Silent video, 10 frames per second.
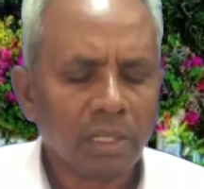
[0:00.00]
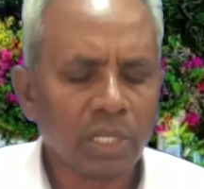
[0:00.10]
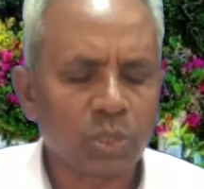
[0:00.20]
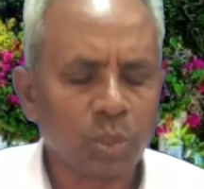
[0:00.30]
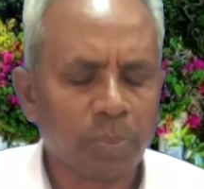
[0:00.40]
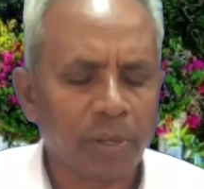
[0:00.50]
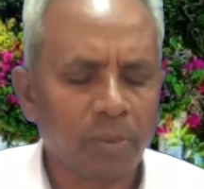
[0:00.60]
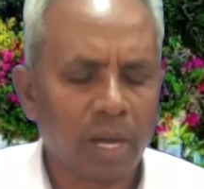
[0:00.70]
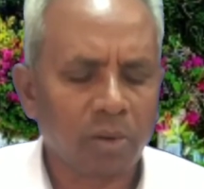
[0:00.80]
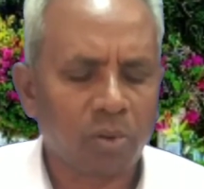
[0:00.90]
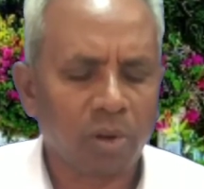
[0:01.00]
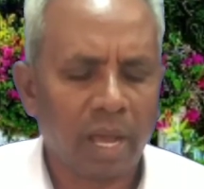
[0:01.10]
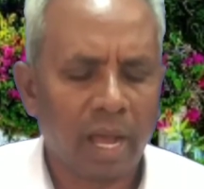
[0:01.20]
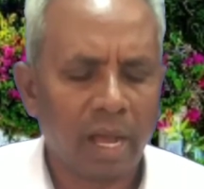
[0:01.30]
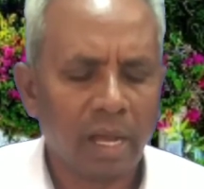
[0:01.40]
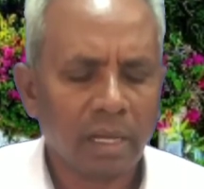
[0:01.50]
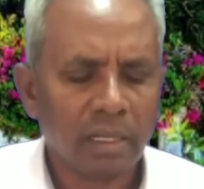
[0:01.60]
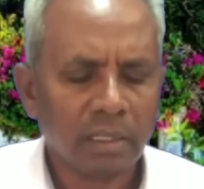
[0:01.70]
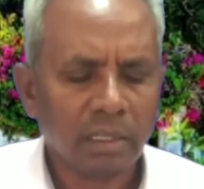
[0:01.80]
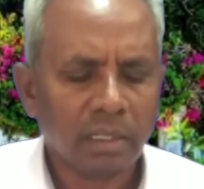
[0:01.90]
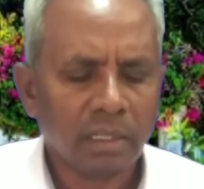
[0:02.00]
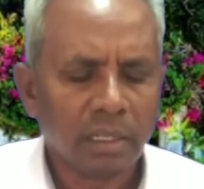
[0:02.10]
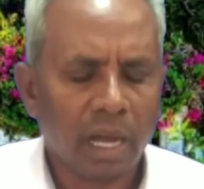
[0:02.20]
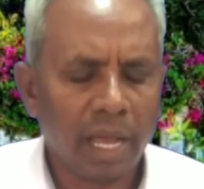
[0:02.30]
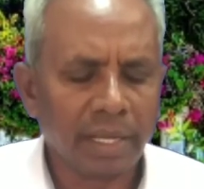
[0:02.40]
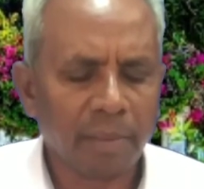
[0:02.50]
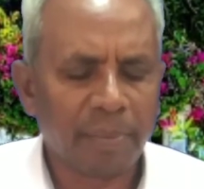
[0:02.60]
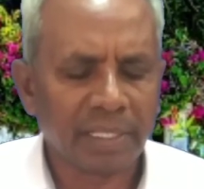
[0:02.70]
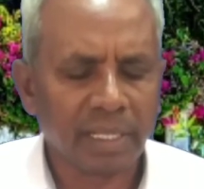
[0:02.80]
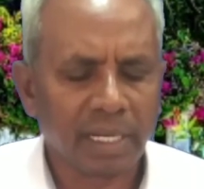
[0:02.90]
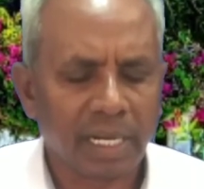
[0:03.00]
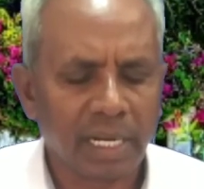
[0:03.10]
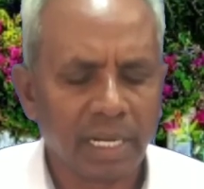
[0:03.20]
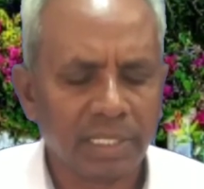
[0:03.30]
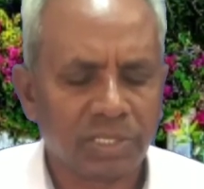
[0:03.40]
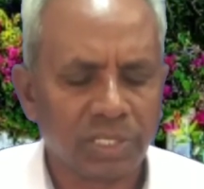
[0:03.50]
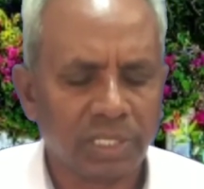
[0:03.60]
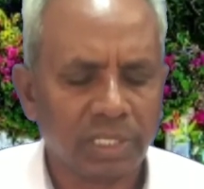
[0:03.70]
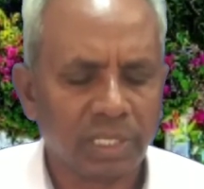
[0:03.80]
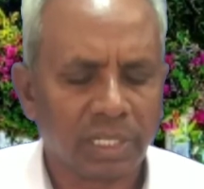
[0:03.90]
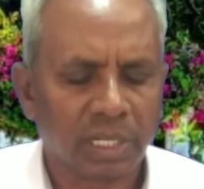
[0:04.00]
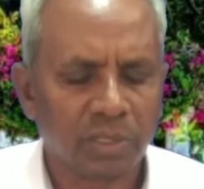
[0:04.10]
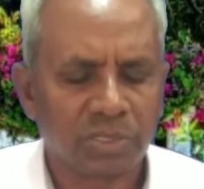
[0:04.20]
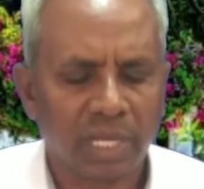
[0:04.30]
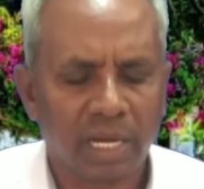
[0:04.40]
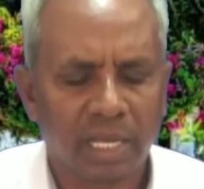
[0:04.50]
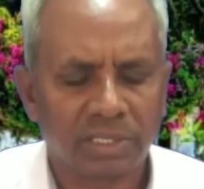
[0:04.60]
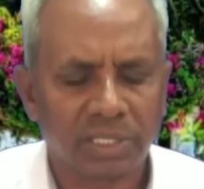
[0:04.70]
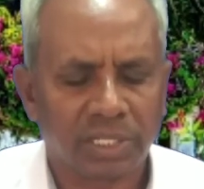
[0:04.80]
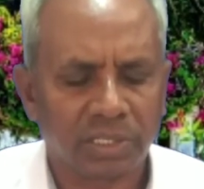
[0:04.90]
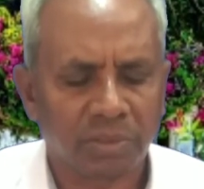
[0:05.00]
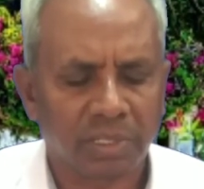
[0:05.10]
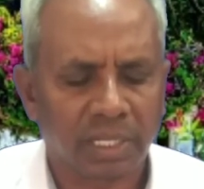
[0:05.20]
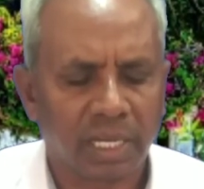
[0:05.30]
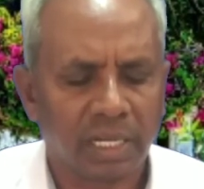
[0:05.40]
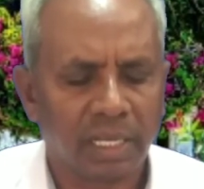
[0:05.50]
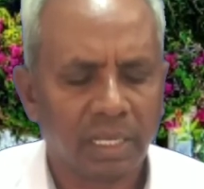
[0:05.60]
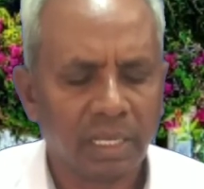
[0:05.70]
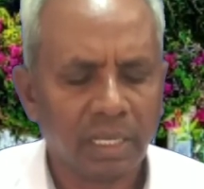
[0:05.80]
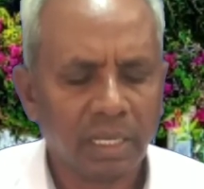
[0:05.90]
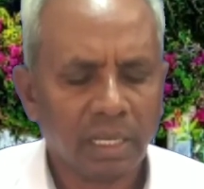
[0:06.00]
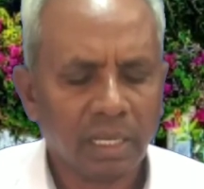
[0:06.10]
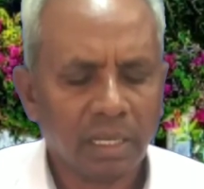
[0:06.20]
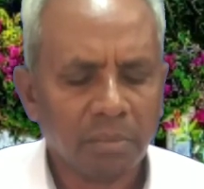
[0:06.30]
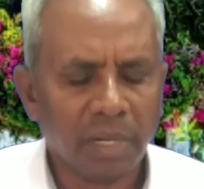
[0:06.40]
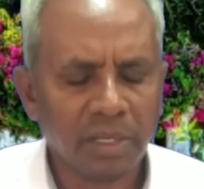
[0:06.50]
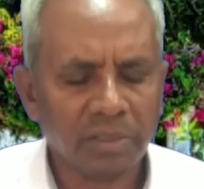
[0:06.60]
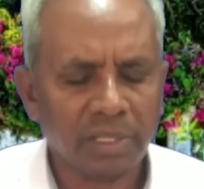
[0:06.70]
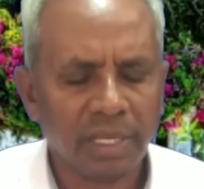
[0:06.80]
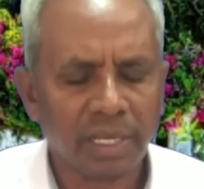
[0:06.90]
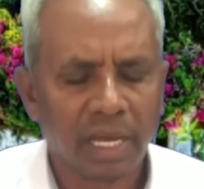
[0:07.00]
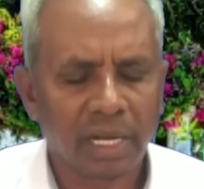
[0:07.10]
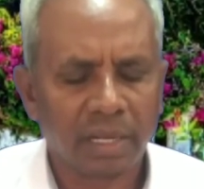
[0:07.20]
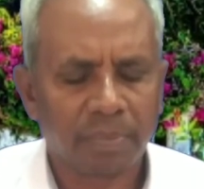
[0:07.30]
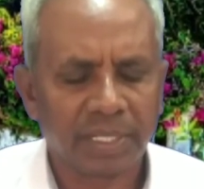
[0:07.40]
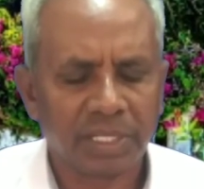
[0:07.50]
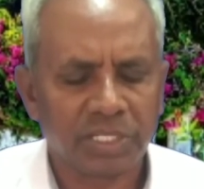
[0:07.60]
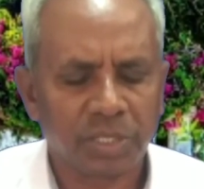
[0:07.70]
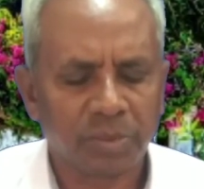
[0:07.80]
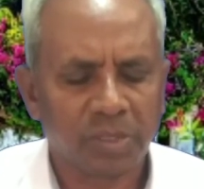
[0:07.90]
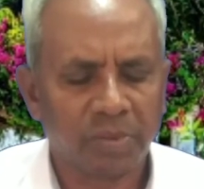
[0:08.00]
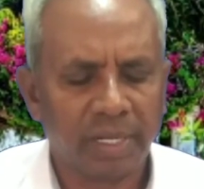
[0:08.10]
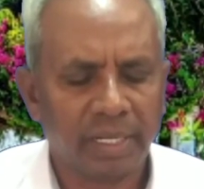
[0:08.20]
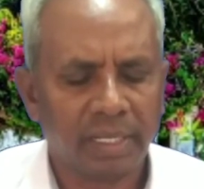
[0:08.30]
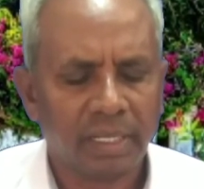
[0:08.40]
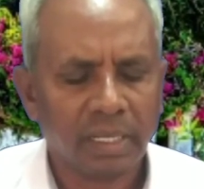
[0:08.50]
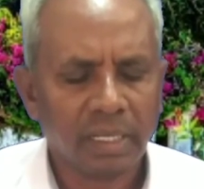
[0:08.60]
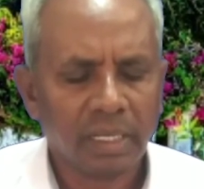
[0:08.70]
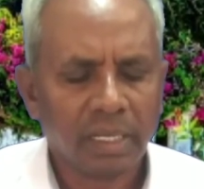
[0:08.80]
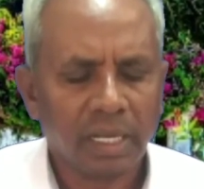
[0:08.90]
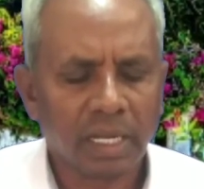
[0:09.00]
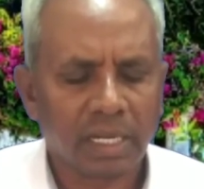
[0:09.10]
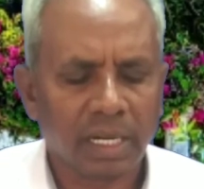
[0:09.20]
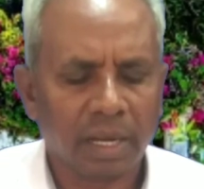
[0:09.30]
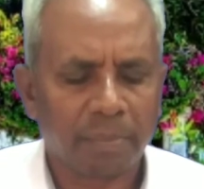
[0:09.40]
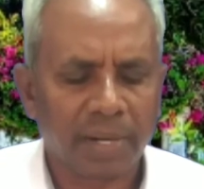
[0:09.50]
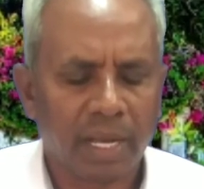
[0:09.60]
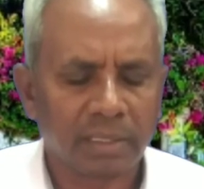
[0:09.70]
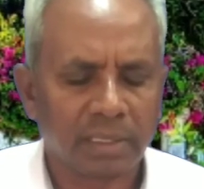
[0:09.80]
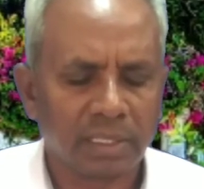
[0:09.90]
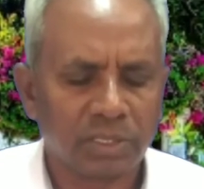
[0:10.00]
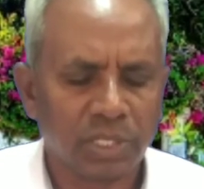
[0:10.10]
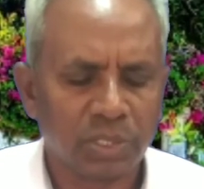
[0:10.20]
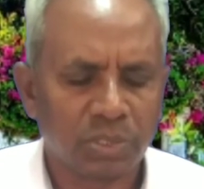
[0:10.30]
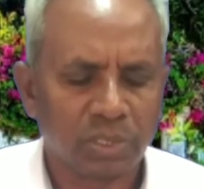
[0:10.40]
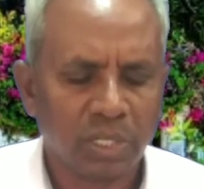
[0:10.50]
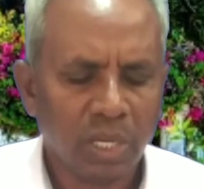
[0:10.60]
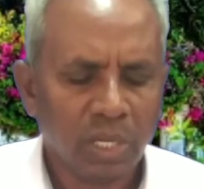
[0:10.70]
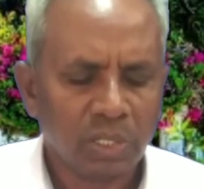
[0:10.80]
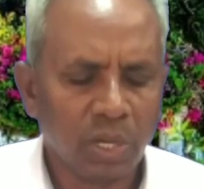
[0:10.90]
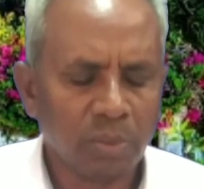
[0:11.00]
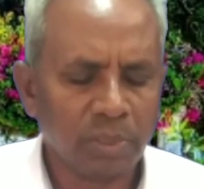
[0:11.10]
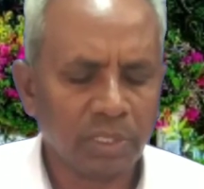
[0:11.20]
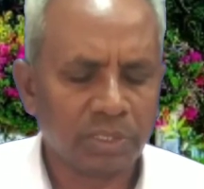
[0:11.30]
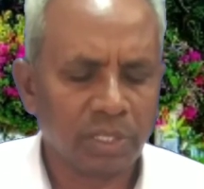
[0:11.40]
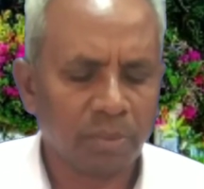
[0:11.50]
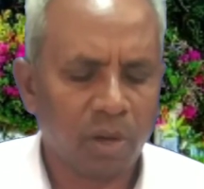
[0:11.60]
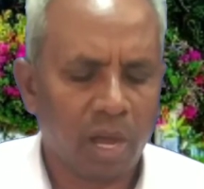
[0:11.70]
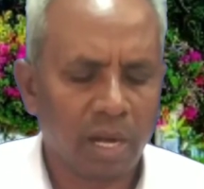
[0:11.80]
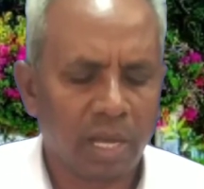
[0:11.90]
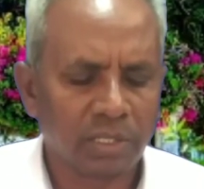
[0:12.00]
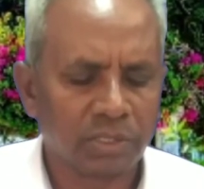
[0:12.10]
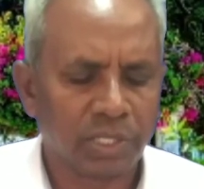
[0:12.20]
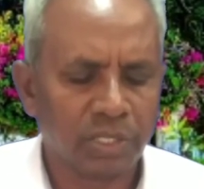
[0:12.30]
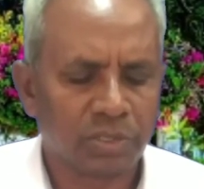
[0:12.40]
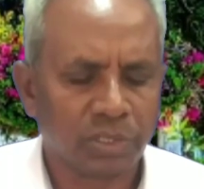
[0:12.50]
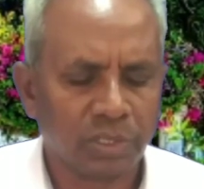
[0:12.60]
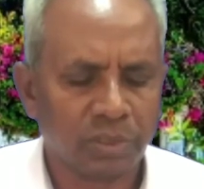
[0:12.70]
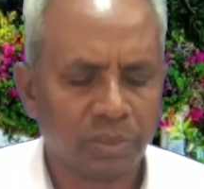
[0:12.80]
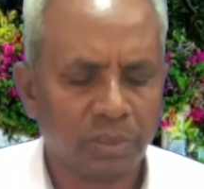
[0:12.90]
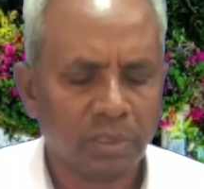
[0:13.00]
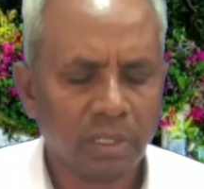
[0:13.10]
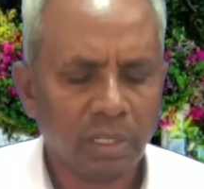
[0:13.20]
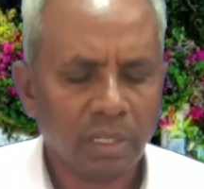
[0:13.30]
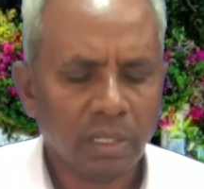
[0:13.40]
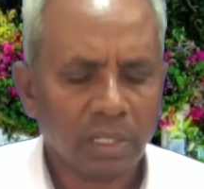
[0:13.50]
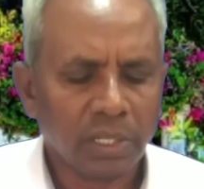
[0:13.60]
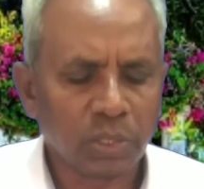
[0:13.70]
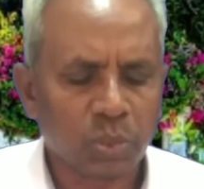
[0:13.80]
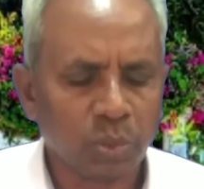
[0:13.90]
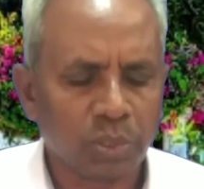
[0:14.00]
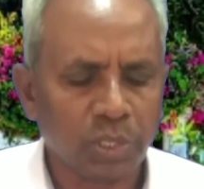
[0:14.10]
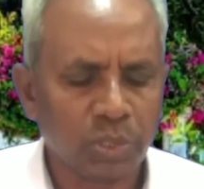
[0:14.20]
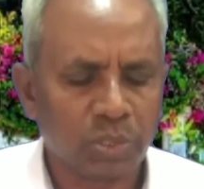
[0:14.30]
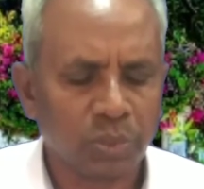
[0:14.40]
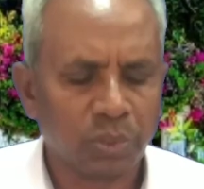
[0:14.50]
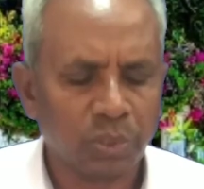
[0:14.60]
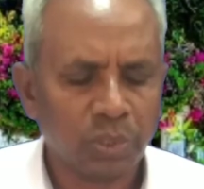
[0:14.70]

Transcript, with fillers: యేసు కూడా ఆయన పెందలకను లేచి ఇంకను చాలా చీకటి ఉండగానే బయలుదేరి అరణ్య ప్రదేశంకి వెళ్ళి అక్కడ ప్రార్థన చేయుచుండు ఏబు నిత్యము అలాగు చేయుచుండును యేసుక్రీస్తు